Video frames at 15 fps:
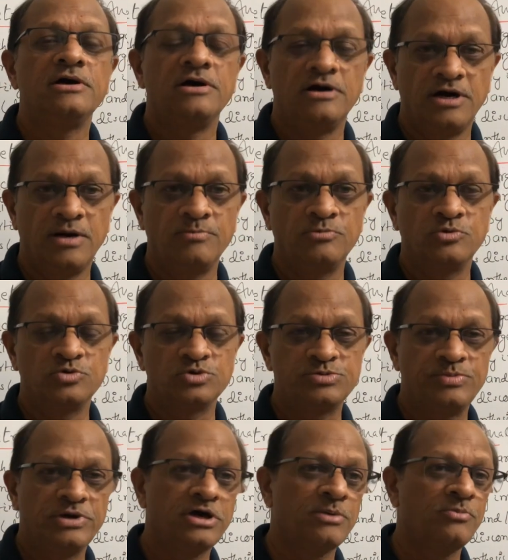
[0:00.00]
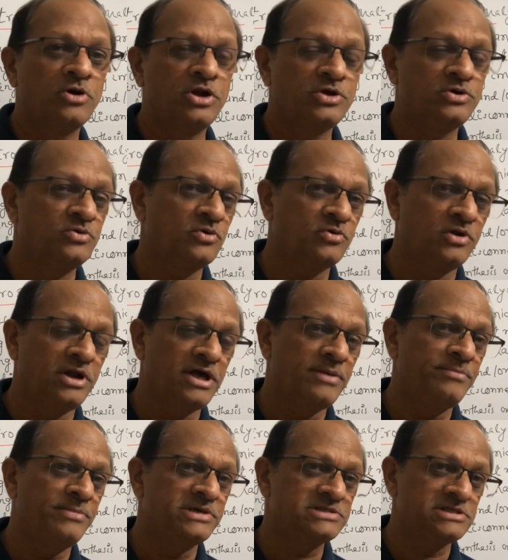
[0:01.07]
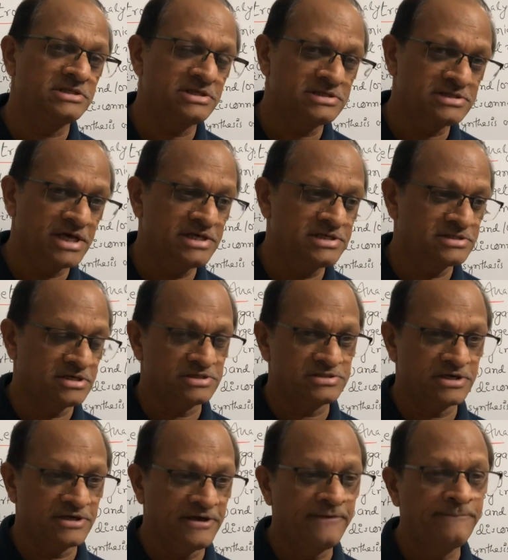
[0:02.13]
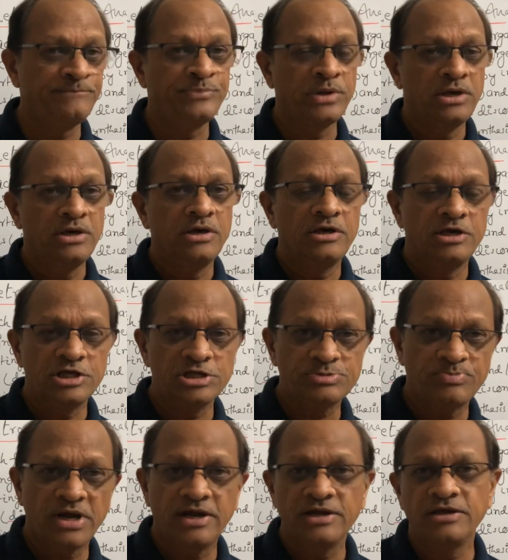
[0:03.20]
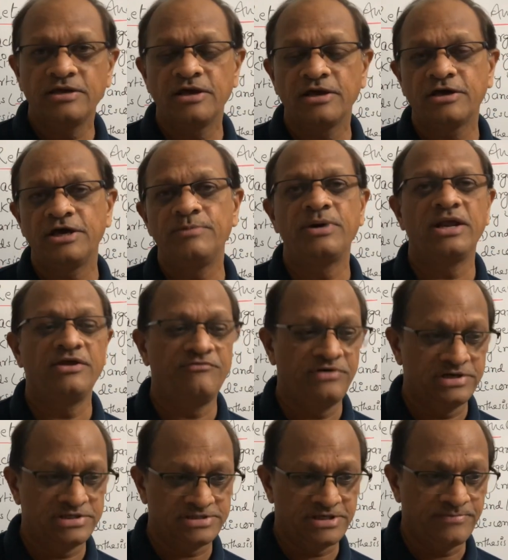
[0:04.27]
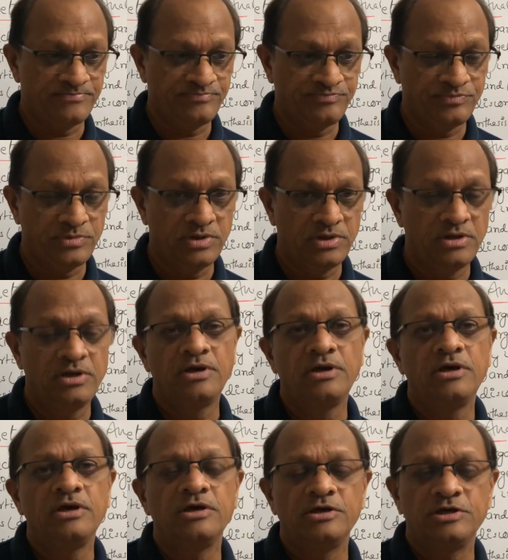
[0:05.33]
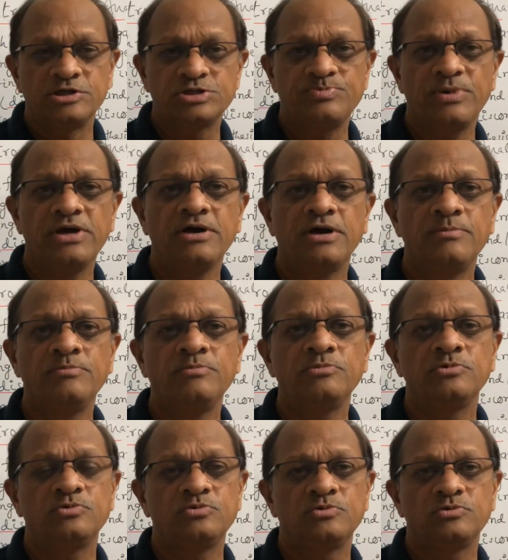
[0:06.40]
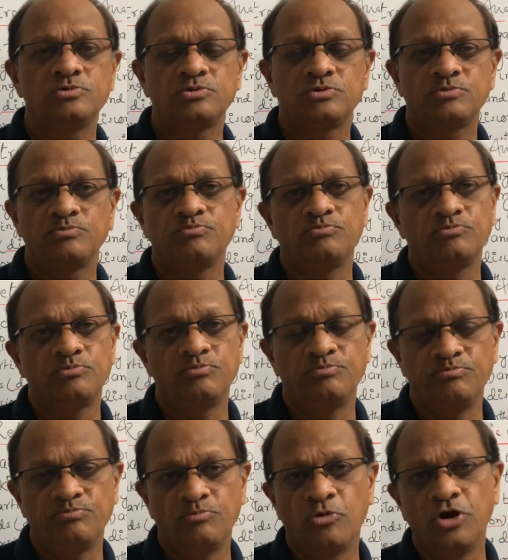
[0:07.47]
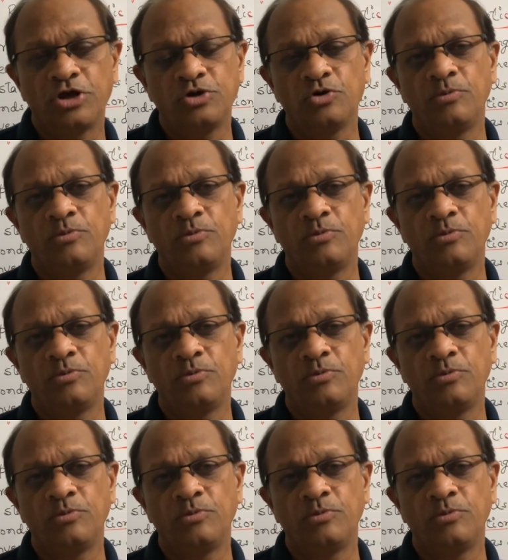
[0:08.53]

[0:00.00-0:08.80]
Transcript: हम उस बिगर मॉलिक्यूल को लैब में सिंथेसाइज कर सकें इस प्लानिंग के कई बेनिफिट्स हैं इसमें हम मॉलिक्यूल